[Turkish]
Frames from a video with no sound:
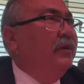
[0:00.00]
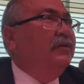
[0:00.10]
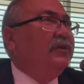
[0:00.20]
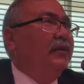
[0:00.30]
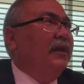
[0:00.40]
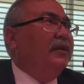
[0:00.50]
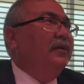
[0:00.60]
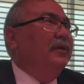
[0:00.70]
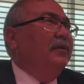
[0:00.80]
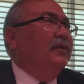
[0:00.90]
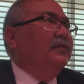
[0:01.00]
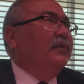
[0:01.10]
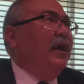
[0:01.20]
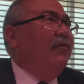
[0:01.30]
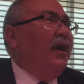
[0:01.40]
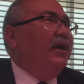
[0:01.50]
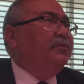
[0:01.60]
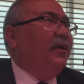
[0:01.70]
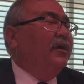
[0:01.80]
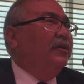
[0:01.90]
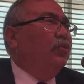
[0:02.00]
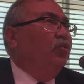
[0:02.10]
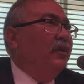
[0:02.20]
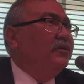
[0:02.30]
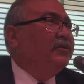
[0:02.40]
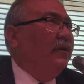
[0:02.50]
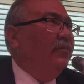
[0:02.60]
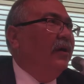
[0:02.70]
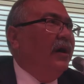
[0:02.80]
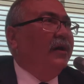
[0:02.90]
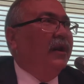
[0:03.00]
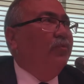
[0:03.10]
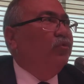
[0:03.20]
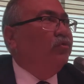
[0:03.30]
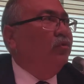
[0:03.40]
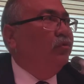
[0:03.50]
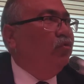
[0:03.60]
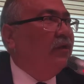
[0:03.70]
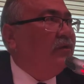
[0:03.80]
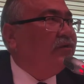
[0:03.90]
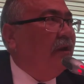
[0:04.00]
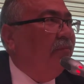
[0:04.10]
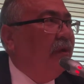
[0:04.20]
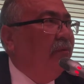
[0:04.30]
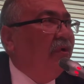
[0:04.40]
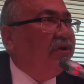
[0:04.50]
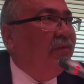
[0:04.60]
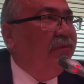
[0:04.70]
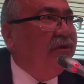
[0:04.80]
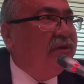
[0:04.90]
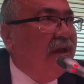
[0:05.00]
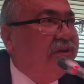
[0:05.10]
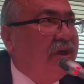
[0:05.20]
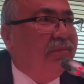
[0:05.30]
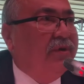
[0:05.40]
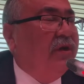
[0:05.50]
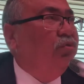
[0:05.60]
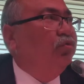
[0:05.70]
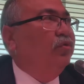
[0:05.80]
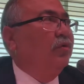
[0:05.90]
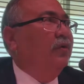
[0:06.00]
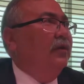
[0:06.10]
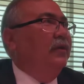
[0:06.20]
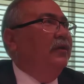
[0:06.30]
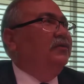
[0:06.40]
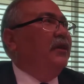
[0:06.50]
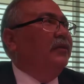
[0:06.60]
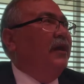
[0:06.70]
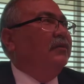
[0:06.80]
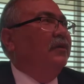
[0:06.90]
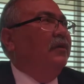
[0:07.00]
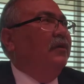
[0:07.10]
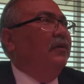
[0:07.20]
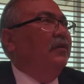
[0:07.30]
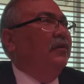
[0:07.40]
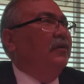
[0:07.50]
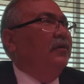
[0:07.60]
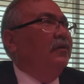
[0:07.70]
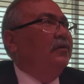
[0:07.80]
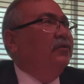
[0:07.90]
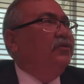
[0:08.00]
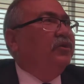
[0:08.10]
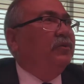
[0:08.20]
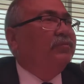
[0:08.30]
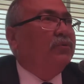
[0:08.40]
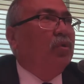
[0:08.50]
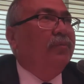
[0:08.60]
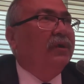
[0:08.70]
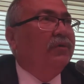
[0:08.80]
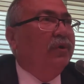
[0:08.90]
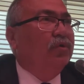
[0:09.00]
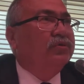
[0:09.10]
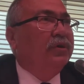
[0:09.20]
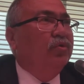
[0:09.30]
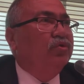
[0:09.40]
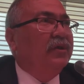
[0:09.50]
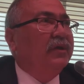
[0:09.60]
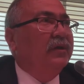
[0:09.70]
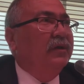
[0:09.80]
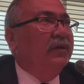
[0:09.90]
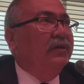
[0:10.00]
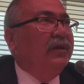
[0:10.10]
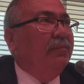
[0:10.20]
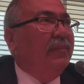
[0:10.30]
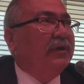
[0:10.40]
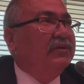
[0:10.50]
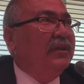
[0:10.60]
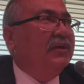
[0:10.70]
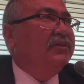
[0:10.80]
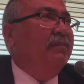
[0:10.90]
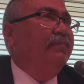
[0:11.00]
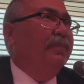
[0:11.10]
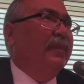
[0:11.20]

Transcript: İnsanlar dava açma hakkını kullanırsam, hak arama özgürlüğünü kullanırsam başıma bir iş gelecek mi diye düşünüyor. İnsanlar çıkıp da toplantı ve gösteri yürüyüşleri yapmak istersem,